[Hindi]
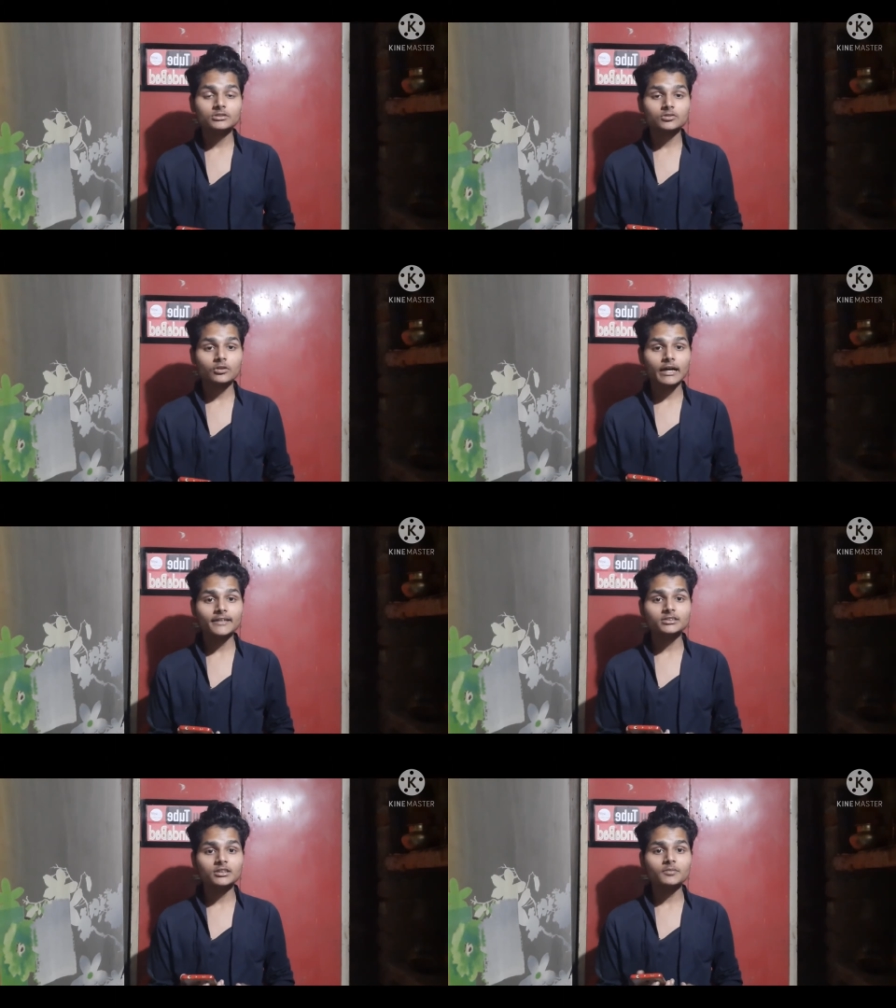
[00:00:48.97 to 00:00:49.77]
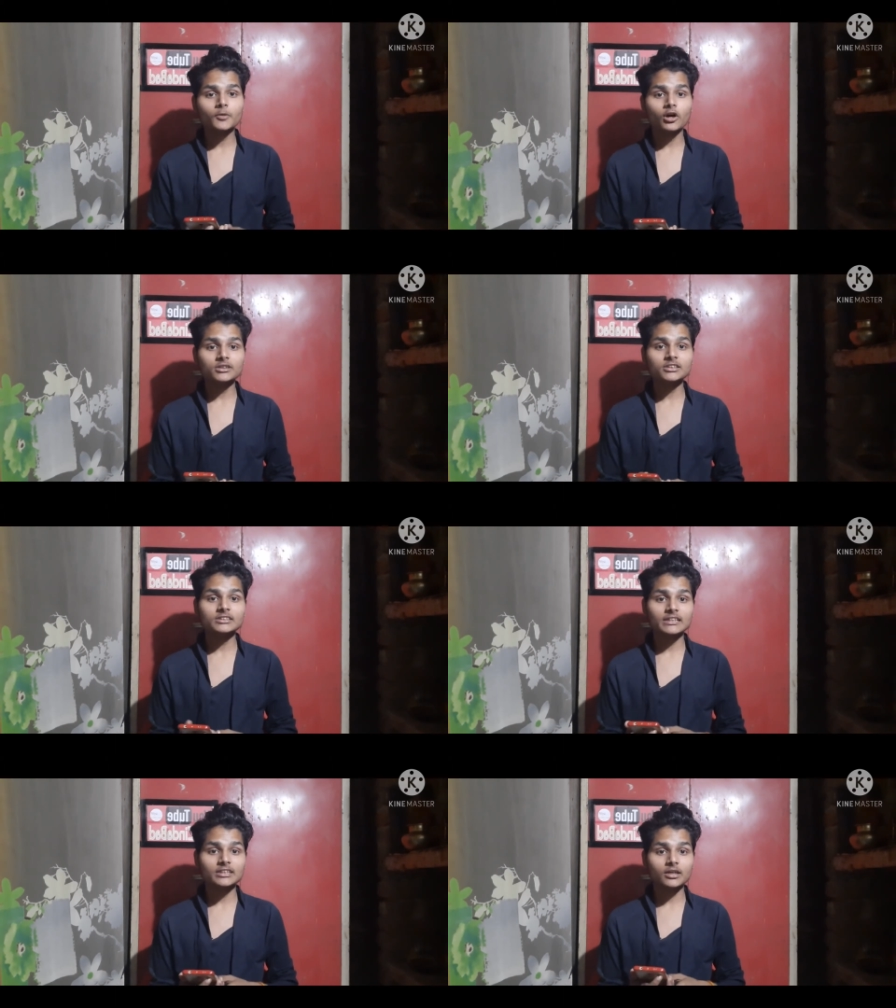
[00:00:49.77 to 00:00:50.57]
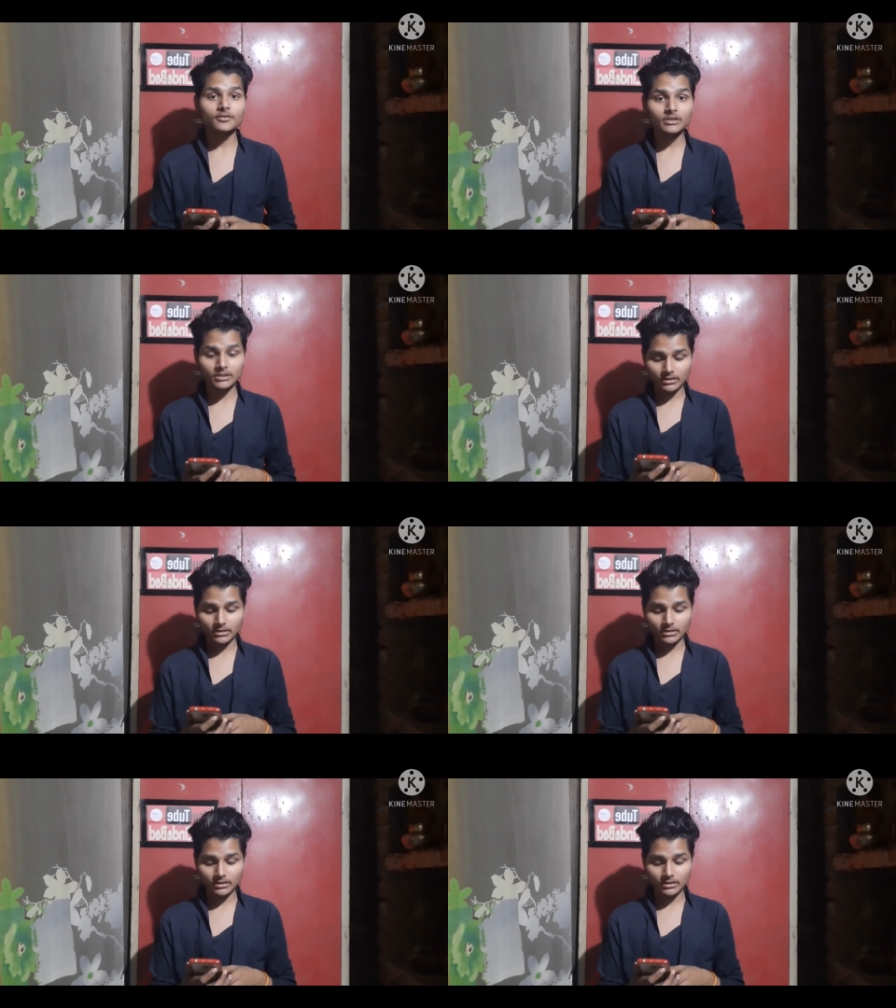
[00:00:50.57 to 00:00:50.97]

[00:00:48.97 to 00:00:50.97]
सो गाइज बहुत ही ज़्यादा अभी